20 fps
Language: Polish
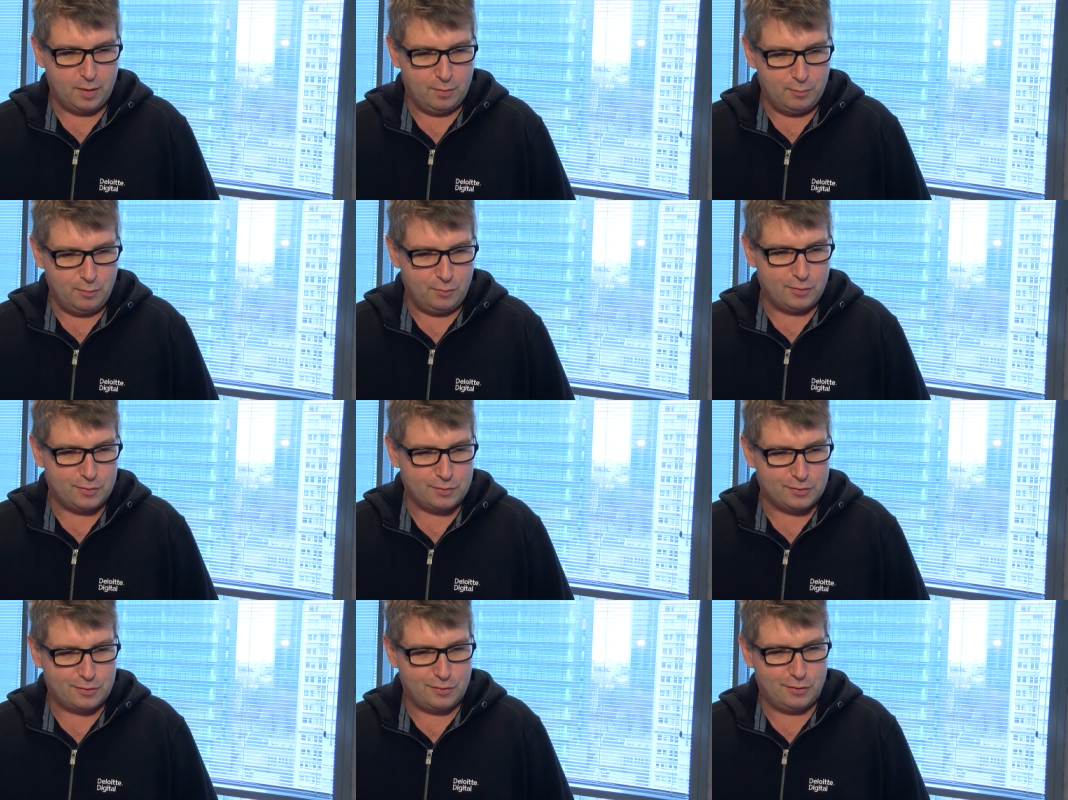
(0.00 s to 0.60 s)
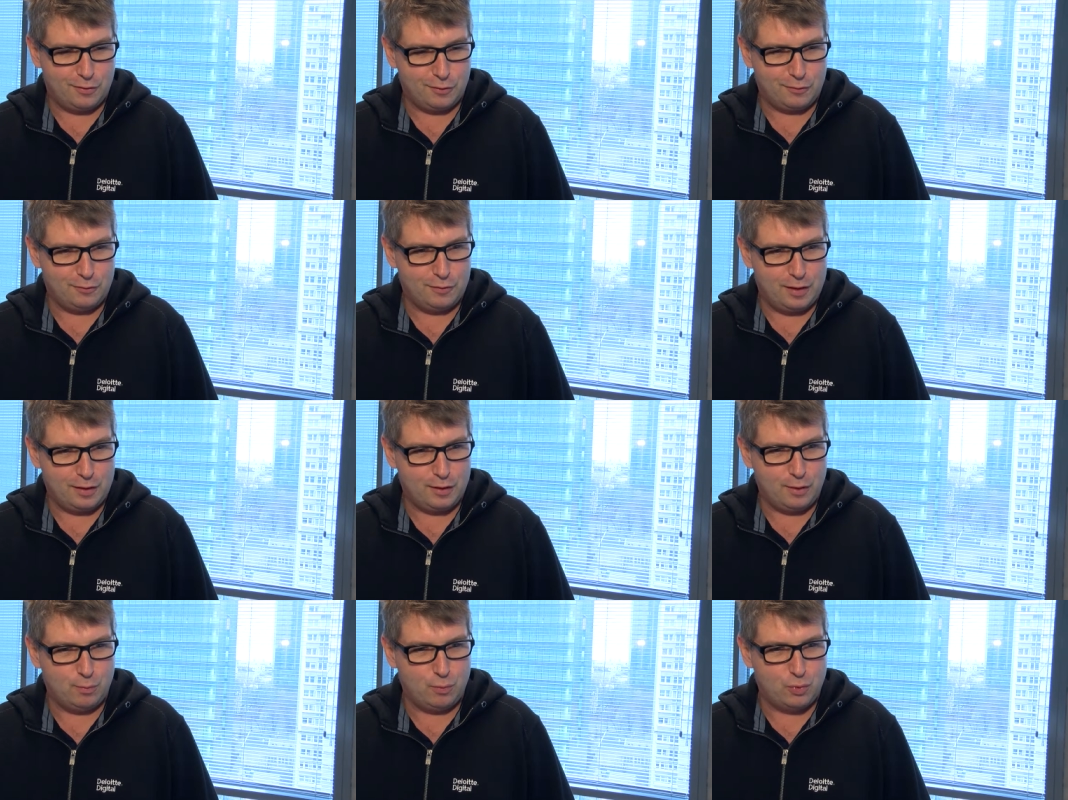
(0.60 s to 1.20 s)
mówiąc
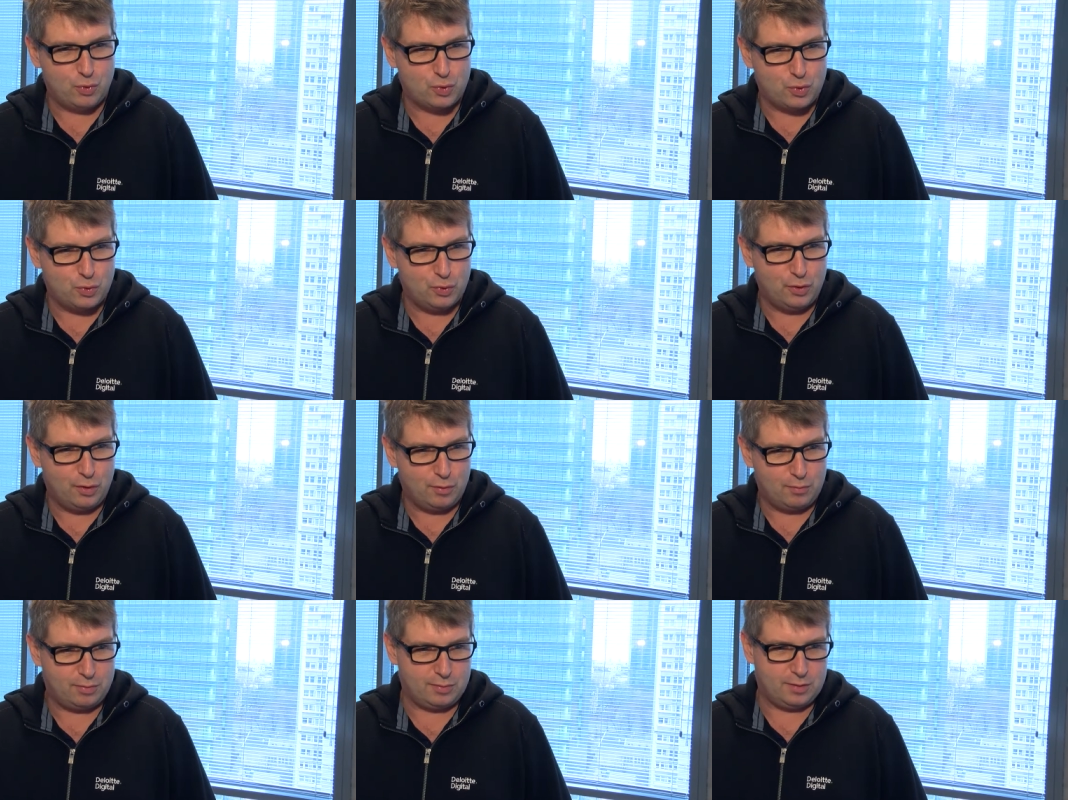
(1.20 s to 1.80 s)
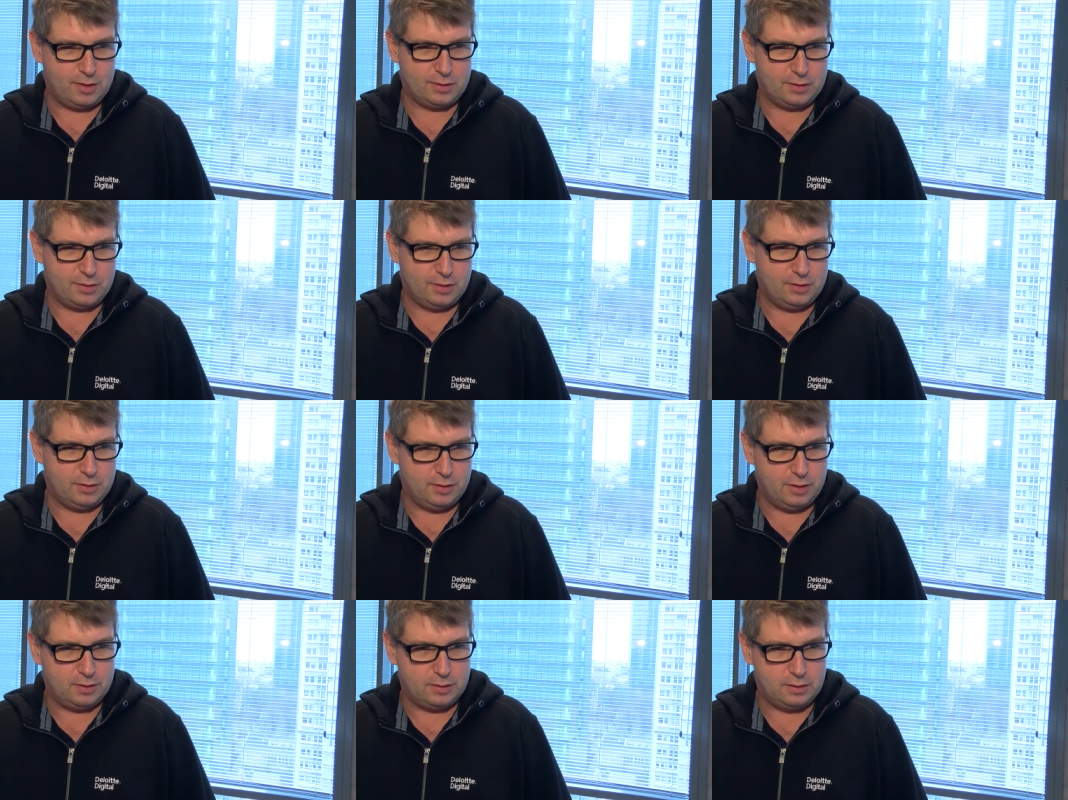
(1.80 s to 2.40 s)
kolokwialnie, buszują po naszej
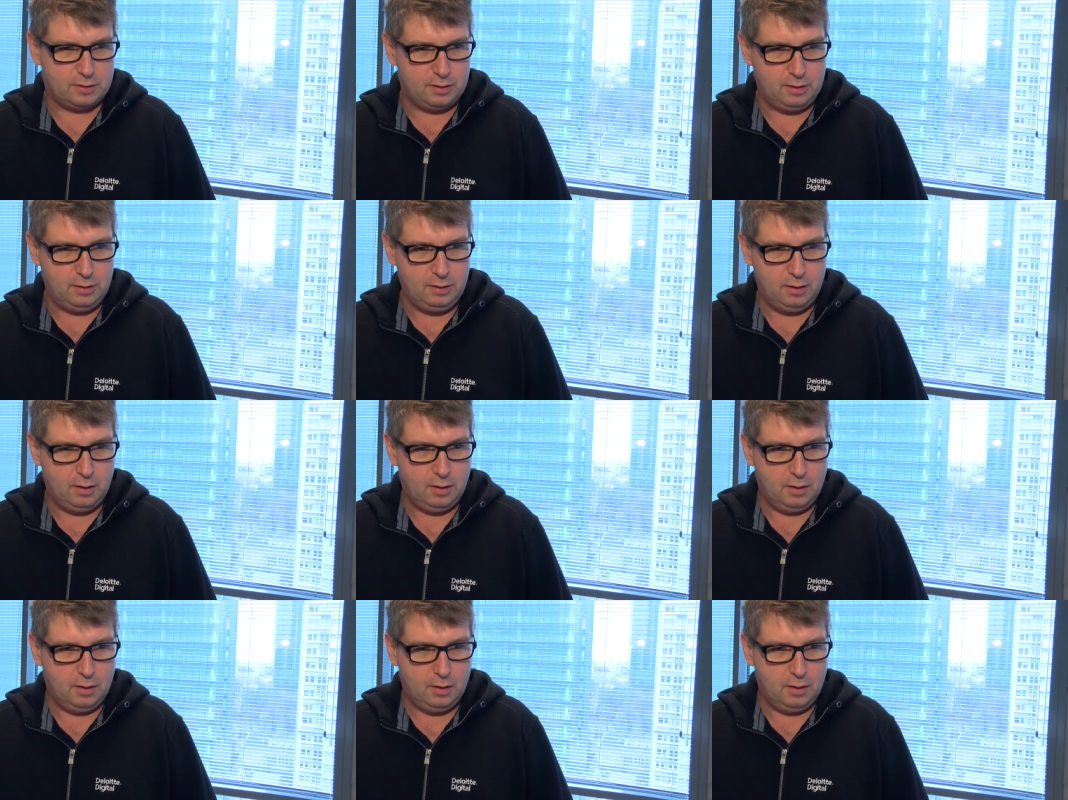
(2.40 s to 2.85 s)
sieci,